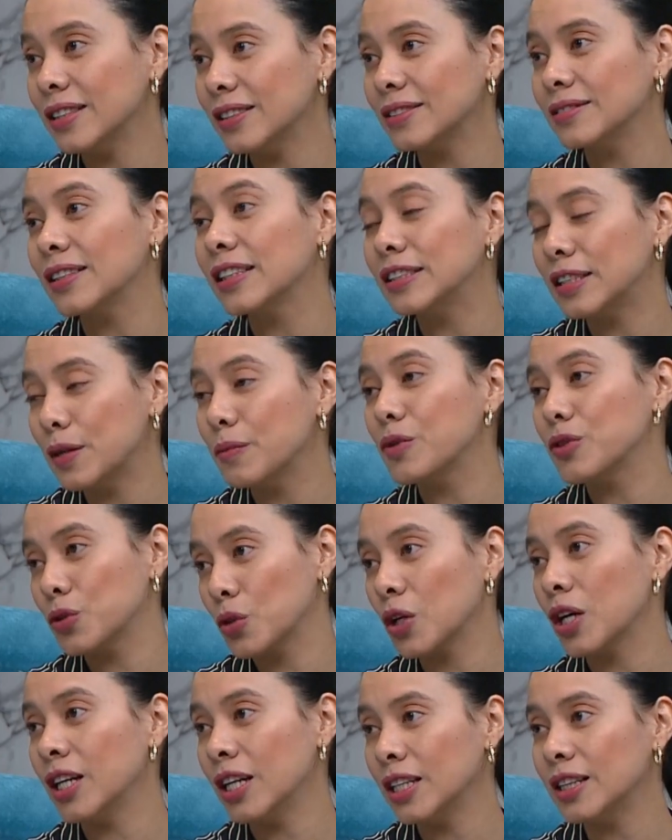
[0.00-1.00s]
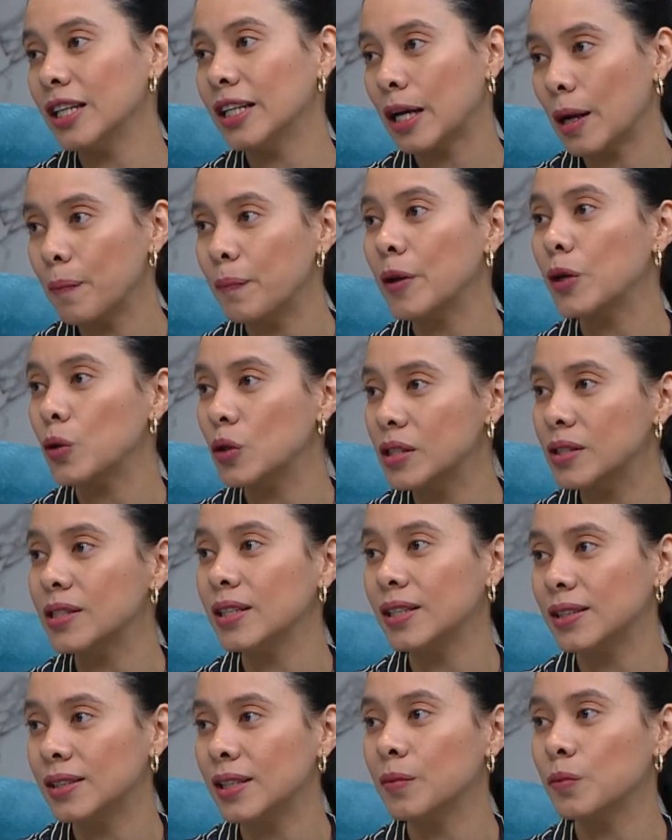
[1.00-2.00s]
es de transmisión genética, pero
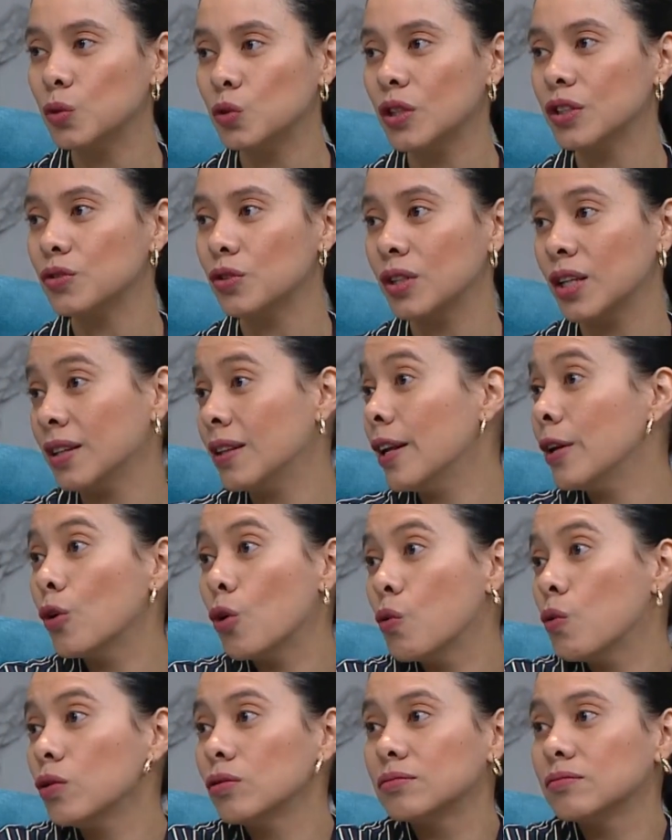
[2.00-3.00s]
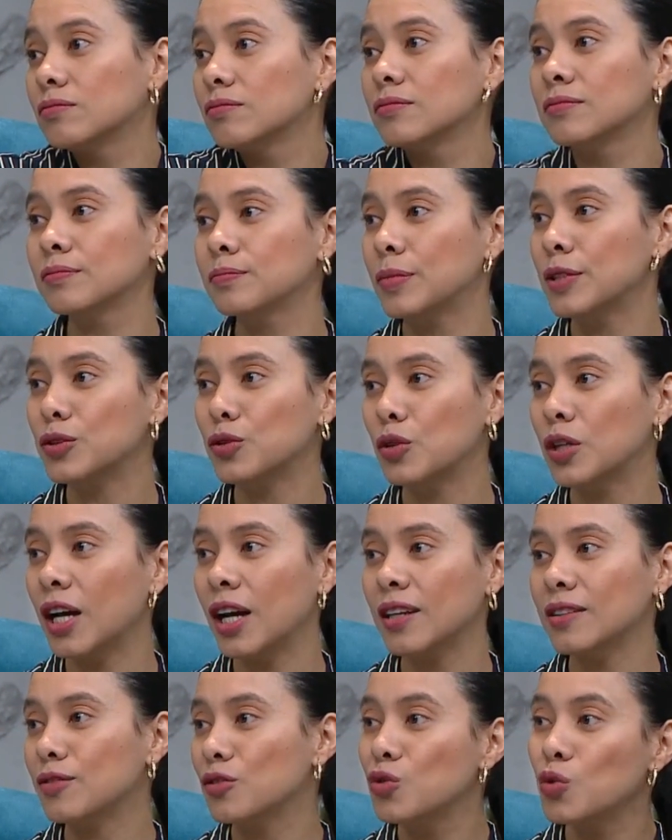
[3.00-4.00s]
existen mutaciones de novo,
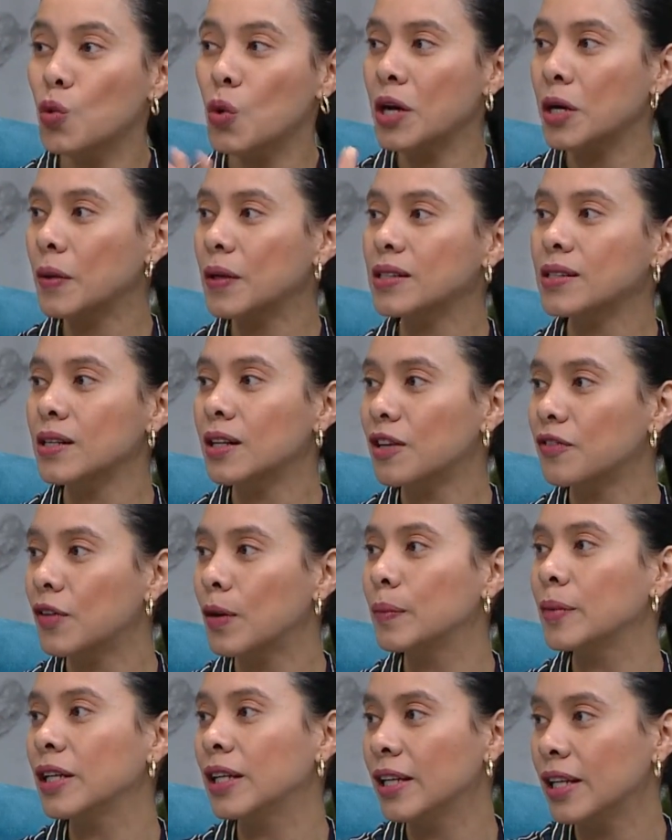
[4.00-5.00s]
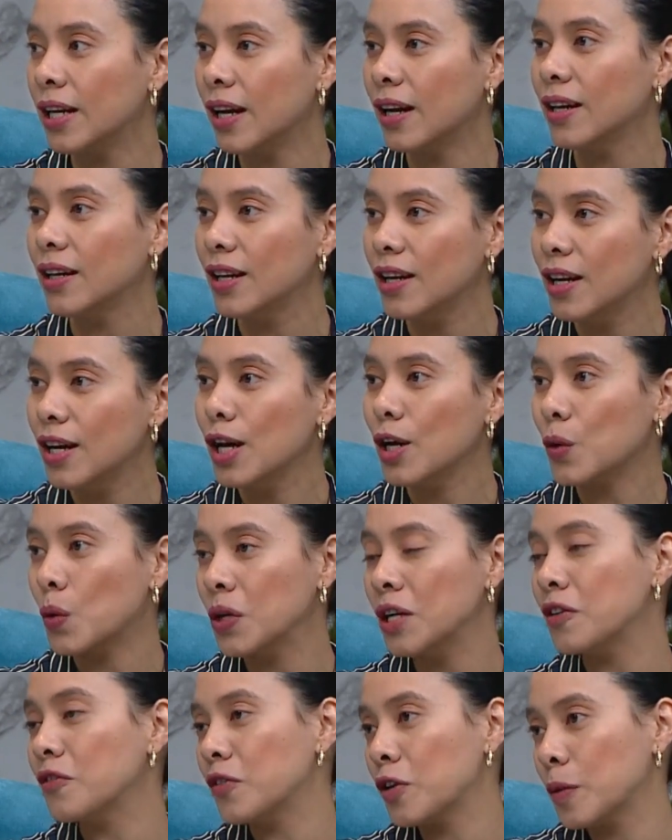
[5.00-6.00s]
personas nuevas en la familia
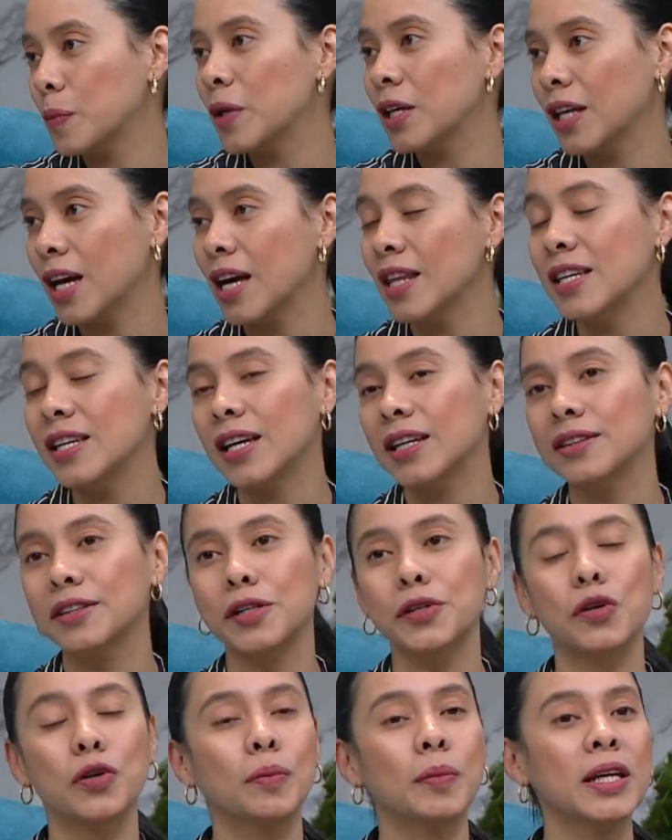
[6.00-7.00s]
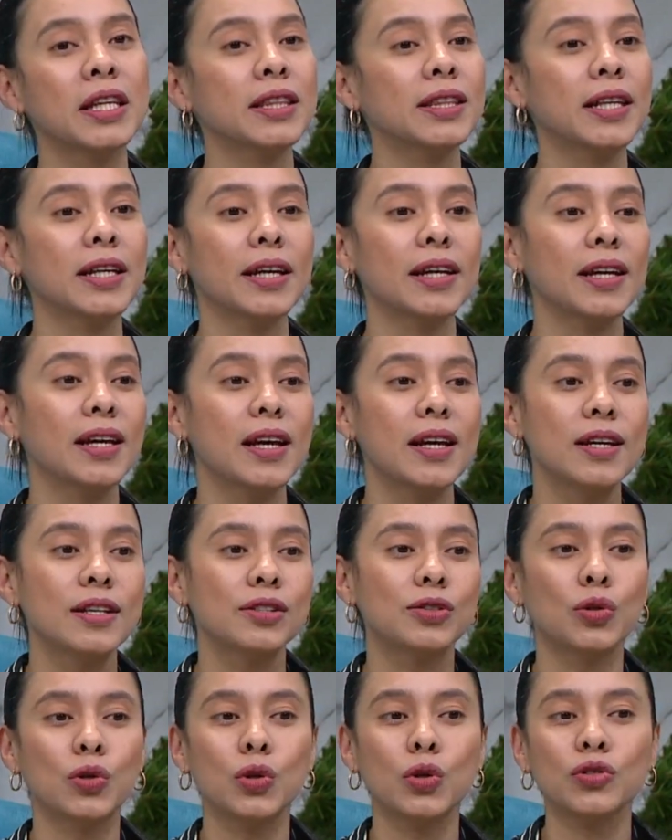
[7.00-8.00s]
con la enfermedad y anteriormente
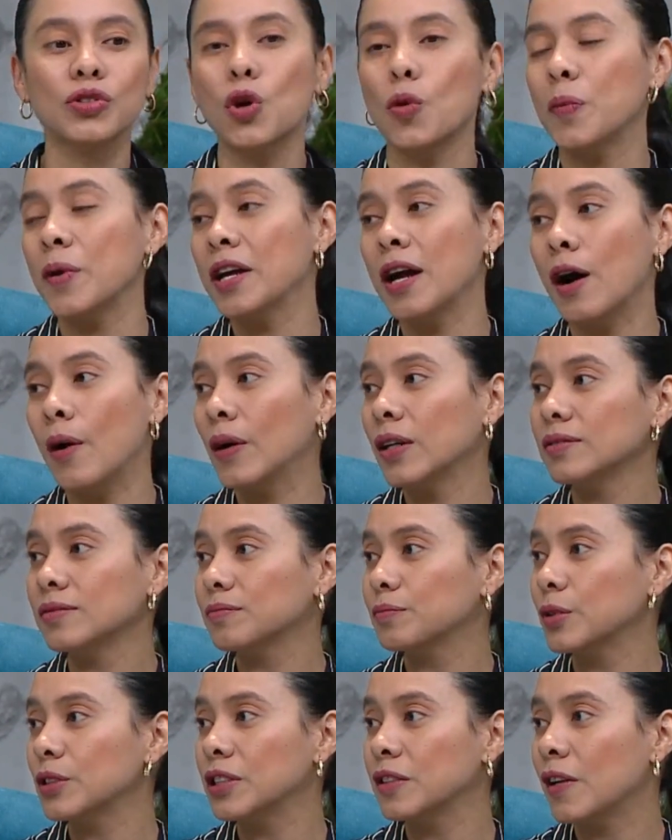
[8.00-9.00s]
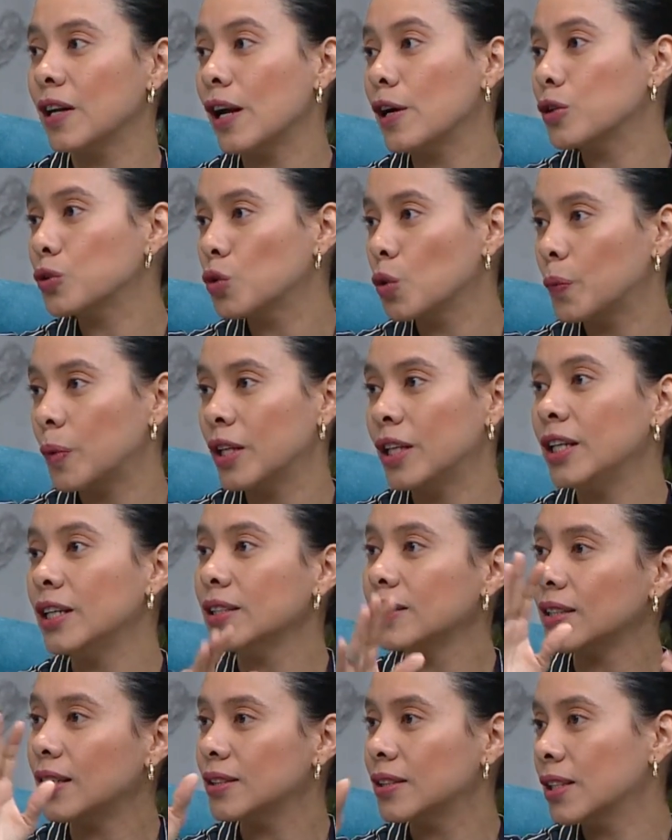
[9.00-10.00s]
solo se operaban, pues iban al
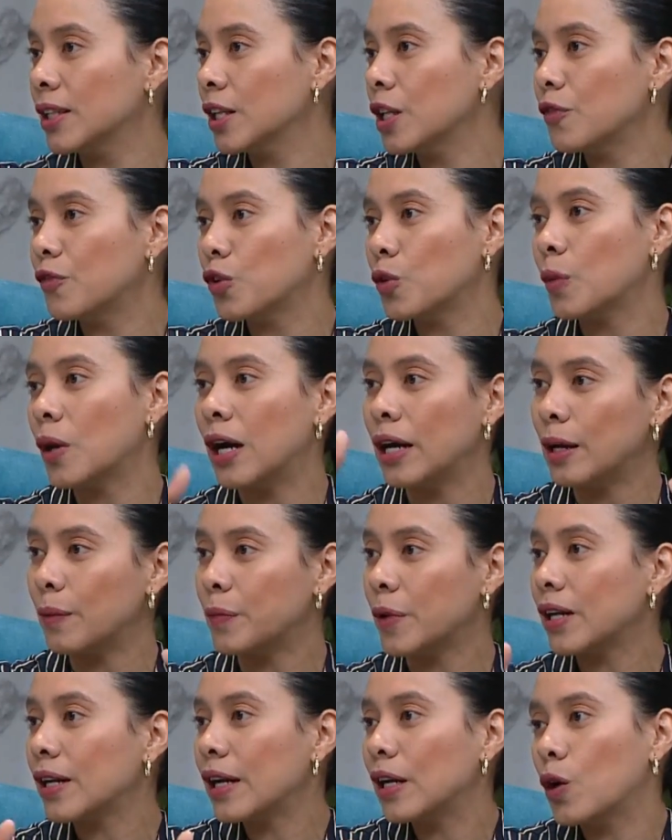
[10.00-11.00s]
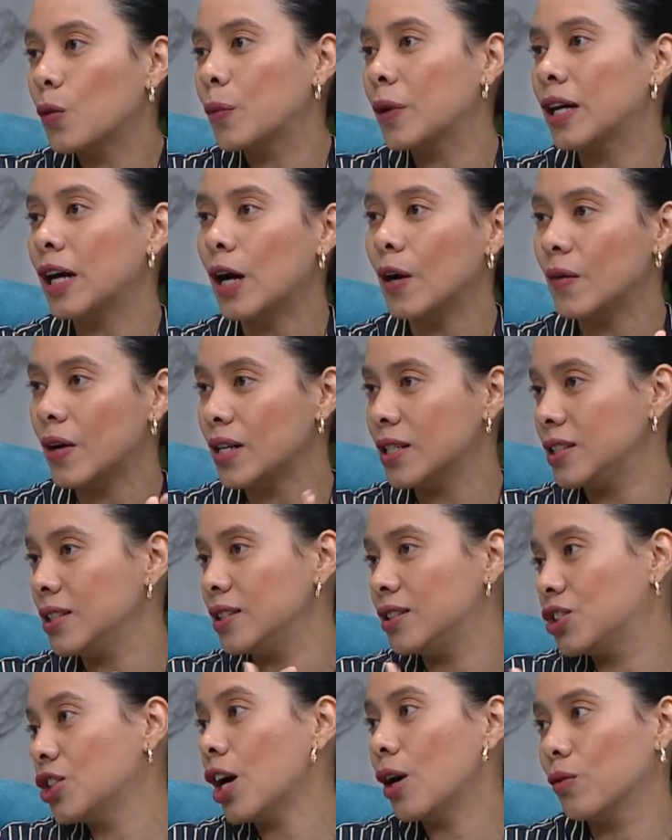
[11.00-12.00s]
ortopedista, tiene deformada la pierna, la operaban
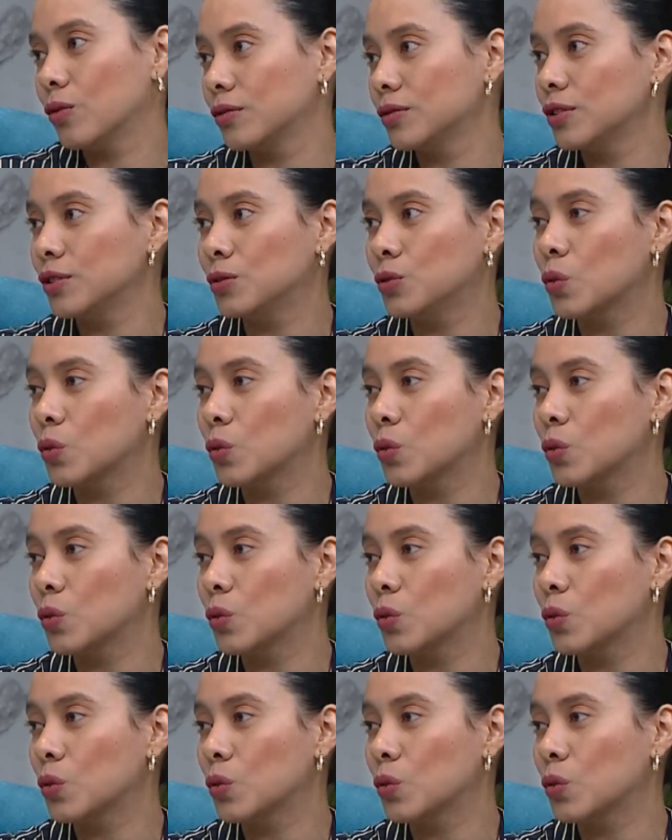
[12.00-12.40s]
y chao.